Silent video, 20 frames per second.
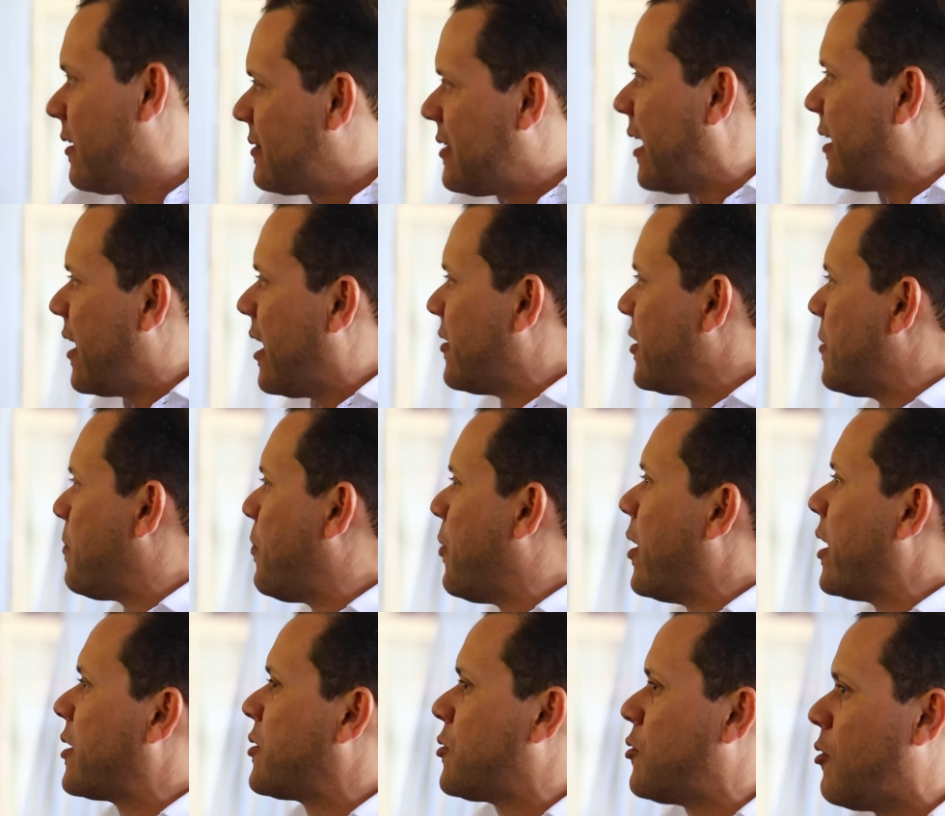estaría
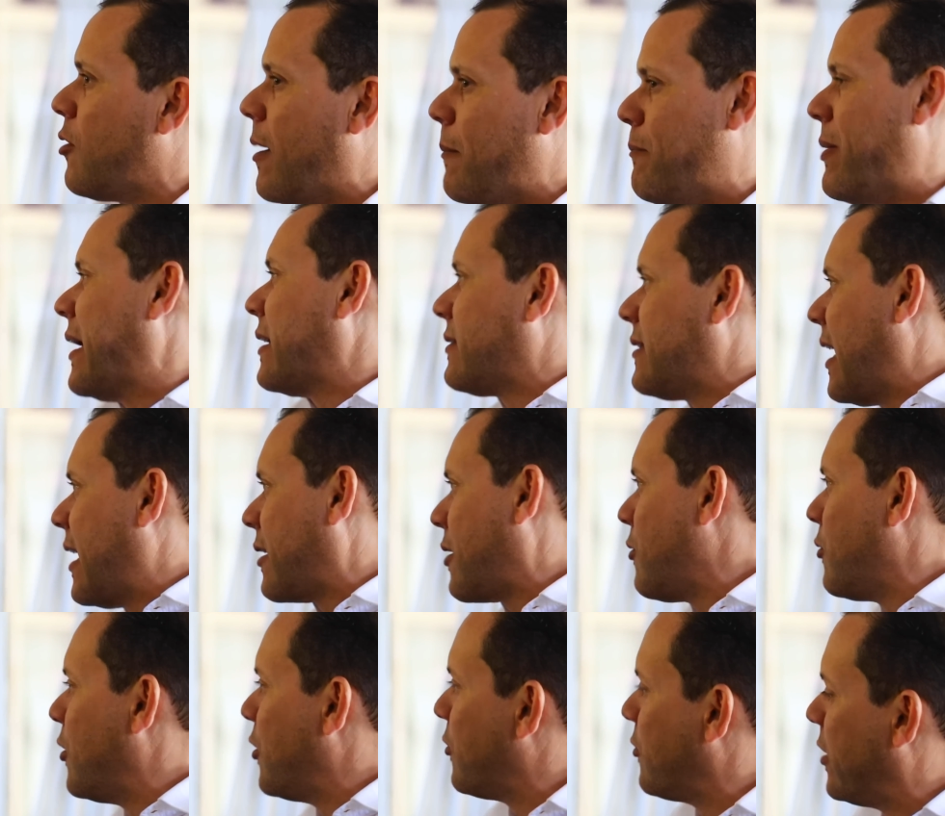dispuesto a pactar
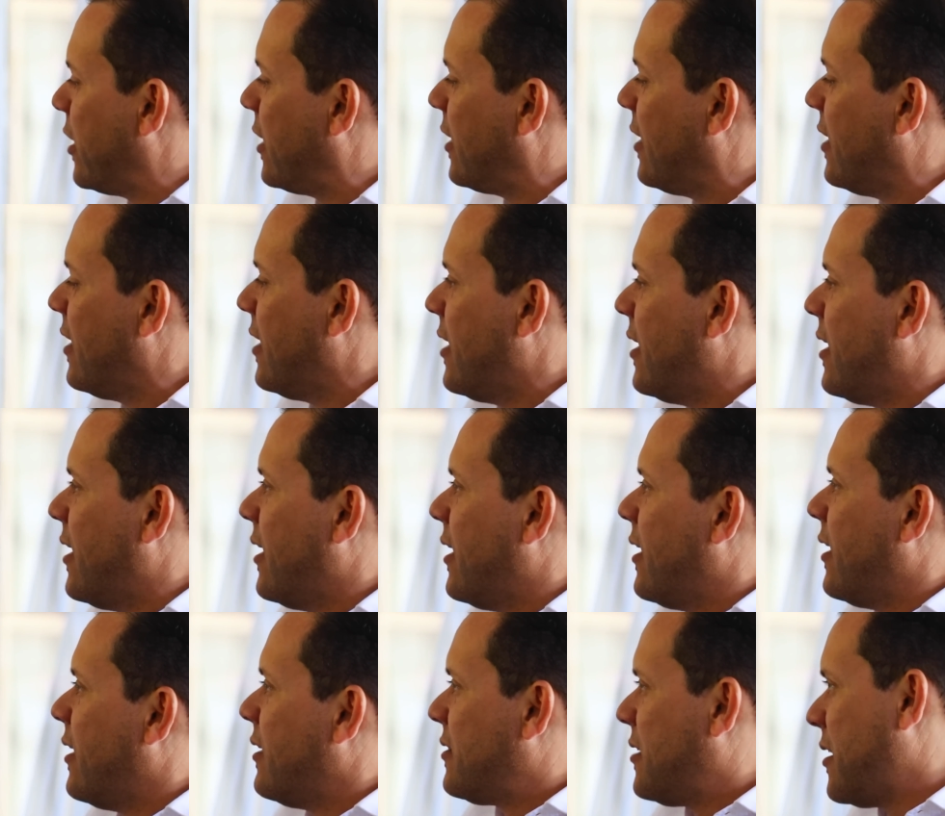con Lionel.
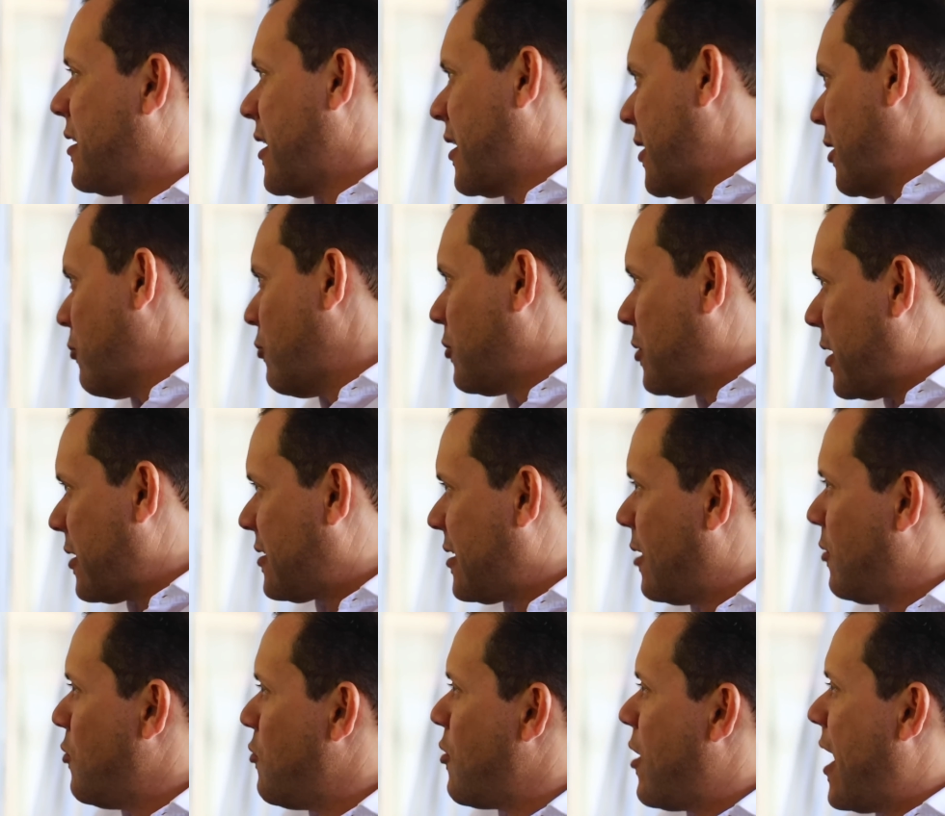Si queda en un tercer
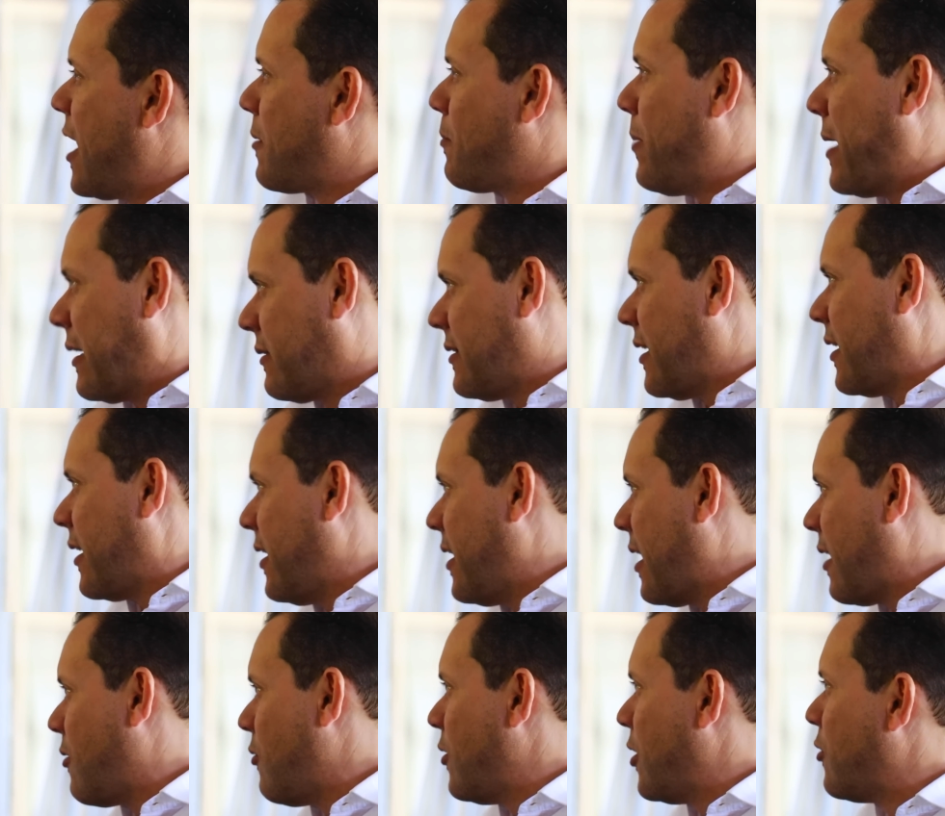lugar,
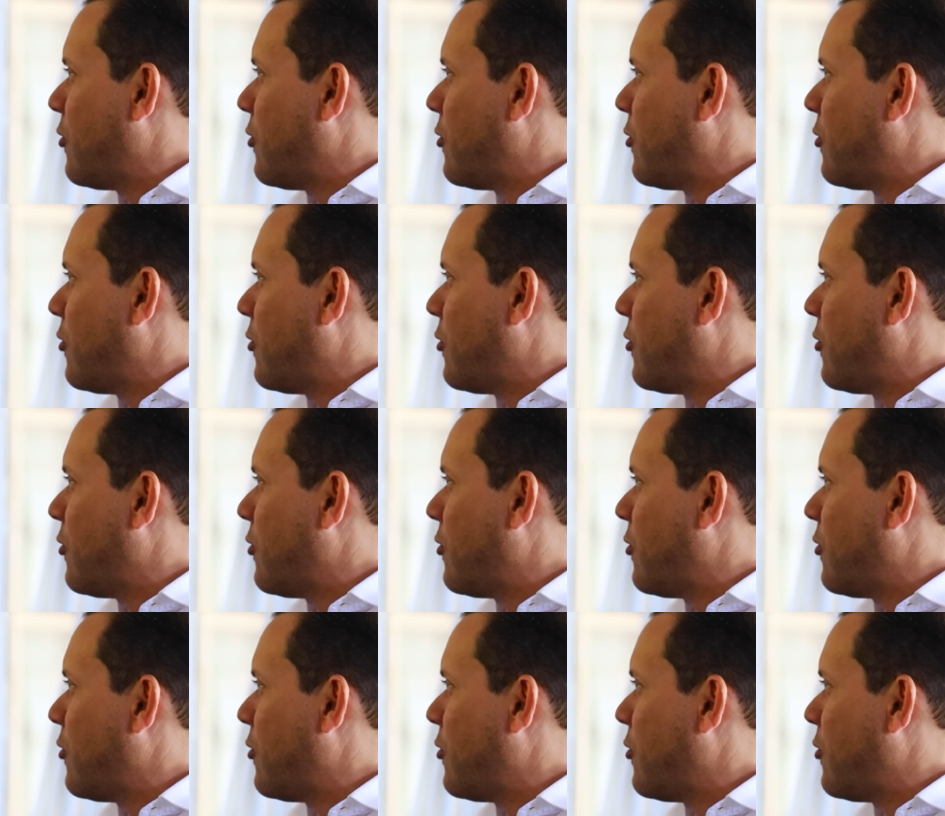pactaría con